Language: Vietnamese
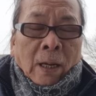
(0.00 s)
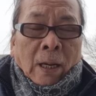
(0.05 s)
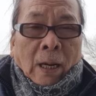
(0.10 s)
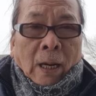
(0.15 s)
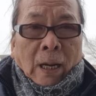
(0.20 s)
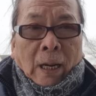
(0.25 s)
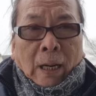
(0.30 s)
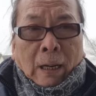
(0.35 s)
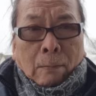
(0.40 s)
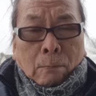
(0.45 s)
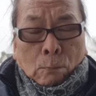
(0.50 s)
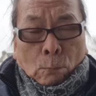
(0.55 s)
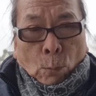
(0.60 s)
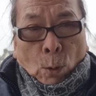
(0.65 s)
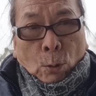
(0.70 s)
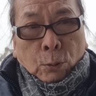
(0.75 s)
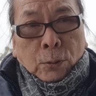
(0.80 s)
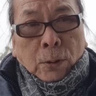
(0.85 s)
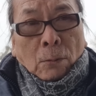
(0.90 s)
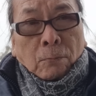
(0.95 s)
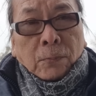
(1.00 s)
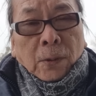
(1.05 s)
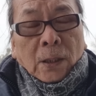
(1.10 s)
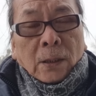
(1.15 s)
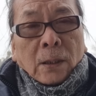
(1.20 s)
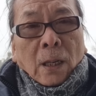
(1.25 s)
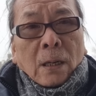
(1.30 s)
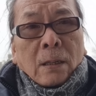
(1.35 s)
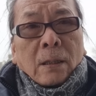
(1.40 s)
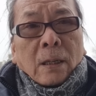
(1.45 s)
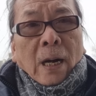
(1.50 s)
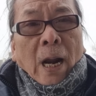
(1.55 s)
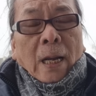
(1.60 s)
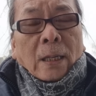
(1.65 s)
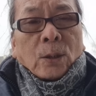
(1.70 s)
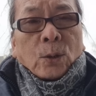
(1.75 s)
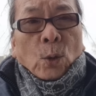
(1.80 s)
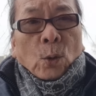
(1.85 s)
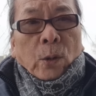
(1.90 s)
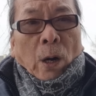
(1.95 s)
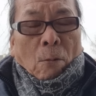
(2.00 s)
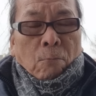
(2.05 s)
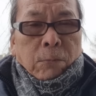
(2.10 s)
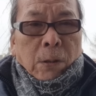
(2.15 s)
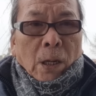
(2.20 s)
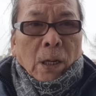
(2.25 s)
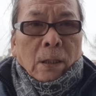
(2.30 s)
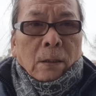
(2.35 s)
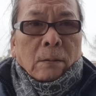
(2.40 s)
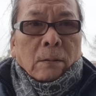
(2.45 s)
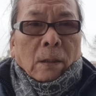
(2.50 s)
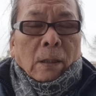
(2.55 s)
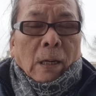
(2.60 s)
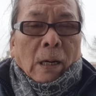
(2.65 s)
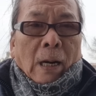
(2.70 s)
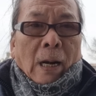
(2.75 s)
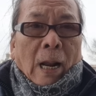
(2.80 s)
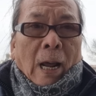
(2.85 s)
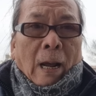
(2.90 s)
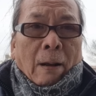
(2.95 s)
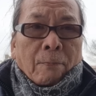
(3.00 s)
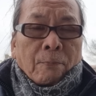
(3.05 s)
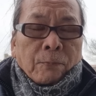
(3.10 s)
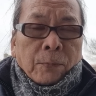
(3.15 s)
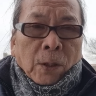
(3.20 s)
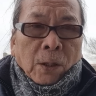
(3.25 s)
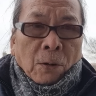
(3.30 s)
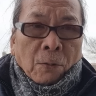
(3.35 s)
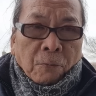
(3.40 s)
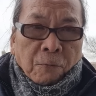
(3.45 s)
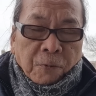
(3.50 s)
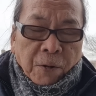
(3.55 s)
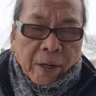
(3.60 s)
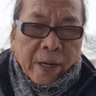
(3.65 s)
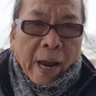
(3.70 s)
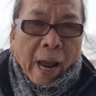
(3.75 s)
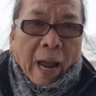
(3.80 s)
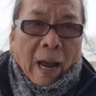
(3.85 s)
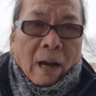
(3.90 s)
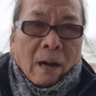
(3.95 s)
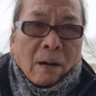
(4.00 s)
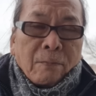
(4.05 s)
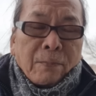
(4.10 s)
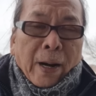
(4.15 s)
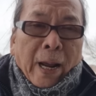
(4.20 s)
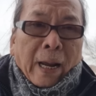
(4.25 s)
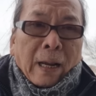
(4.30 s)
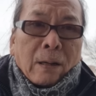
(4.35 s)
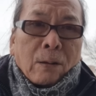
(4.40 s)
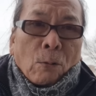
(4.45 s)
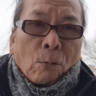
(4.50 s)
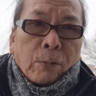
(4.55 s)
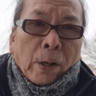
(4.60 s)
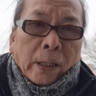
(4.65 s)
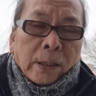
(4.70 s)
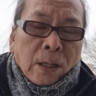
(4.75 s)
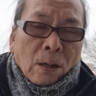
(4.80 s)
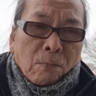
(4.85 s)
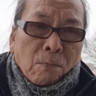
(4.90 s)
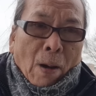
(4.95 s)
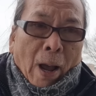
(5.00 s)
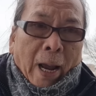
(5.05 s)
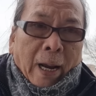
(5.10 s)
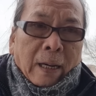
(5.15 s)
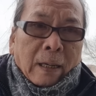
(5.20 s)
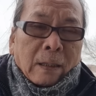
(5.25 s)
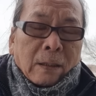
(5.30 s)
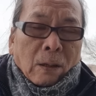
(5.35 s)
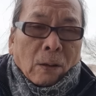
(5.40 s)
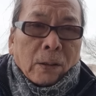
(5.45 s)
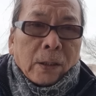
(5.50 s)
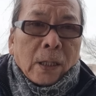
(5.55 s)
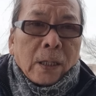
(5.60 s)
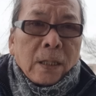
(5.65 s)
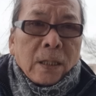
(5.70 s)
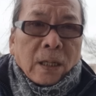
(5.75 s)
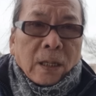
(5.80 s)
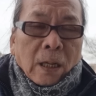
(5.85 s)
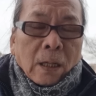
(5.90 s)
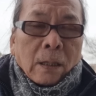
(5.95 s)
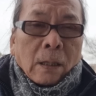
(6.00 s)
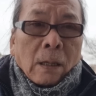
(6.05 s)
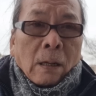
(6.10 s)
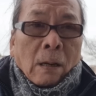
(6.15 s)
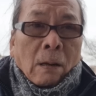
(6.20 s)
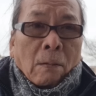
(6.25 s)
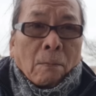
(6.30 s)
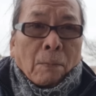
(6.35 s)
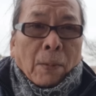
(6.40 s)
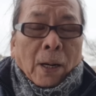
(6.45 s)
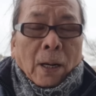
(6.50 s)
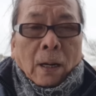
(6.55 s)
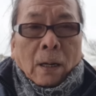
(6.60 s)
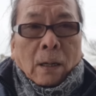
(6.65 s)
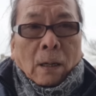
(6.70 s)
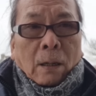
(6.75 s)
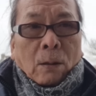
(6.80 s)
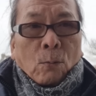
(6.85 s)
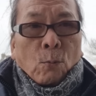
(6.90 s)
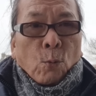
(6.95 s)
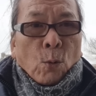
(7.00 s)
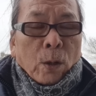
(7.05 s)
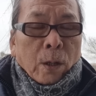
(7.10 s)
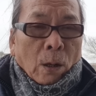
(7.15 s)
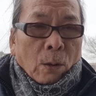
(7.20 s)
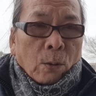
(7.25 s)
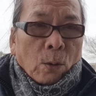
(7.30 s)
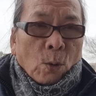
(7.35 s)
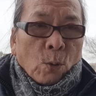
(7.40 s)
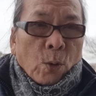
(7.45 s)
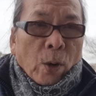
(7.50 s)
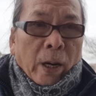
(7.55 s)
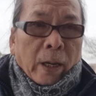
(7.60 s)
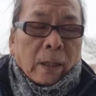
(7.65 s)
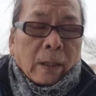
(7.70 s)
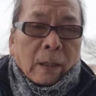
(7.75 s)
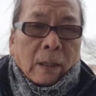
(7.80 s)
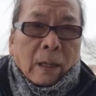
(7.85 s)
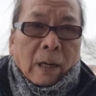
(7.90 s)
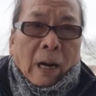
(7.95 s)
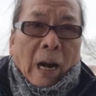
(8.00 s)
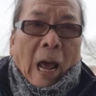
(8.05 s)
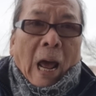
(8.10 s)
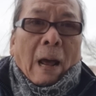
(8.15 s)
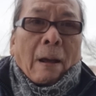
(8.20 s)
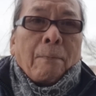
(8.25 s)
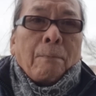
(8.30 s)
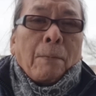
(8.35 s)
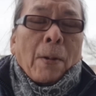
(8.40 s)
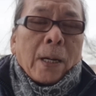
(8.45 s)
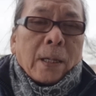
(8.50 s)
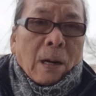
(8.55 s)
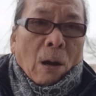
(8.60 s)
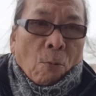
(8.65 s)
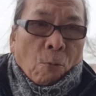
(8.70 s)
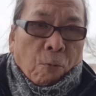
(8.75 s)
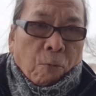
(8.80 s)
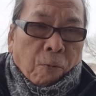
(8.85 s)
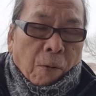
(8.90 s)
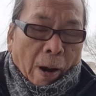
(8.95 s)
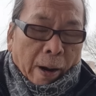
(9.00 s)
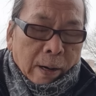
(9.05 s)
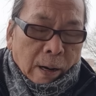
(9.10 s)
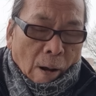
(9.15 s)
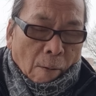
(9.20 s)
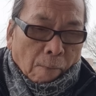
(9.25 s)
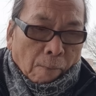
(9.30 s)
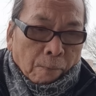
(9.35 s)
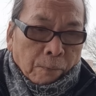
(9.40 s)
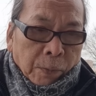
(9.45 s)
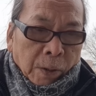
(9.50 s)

Thì một trong tin tức đang sôi động hơn là phía Nga hôm nay cũng đã trưng bày nói đến việc mà lực lượng quân đội Ukraine đã bắt đầu phản công,